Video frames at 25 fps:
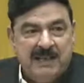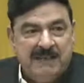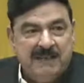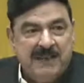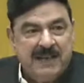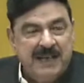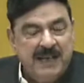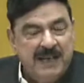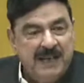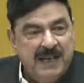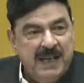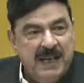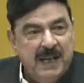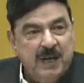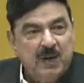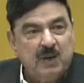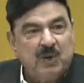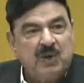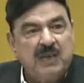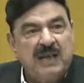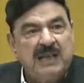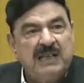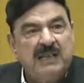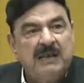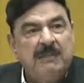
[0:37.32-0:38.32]
नहीं देगी
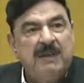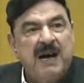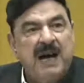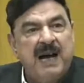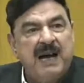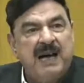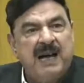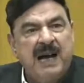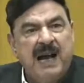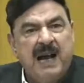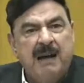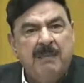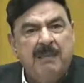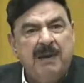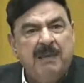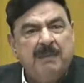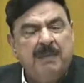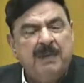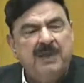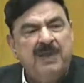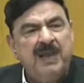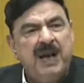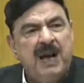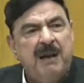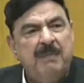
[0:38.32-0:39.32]
उसका दिमाग खराब है
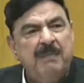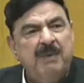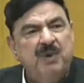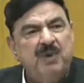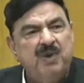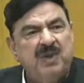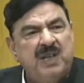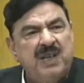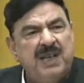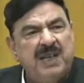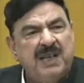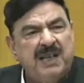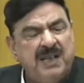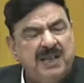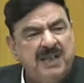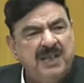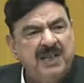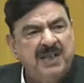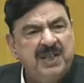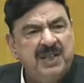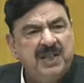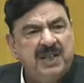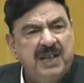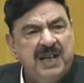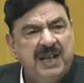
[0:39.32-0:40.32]
पंजाब में उसकी कितनी
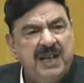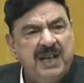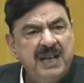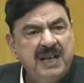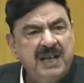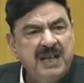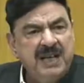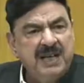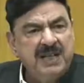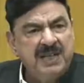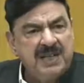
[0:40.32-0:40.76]
सीटें हैं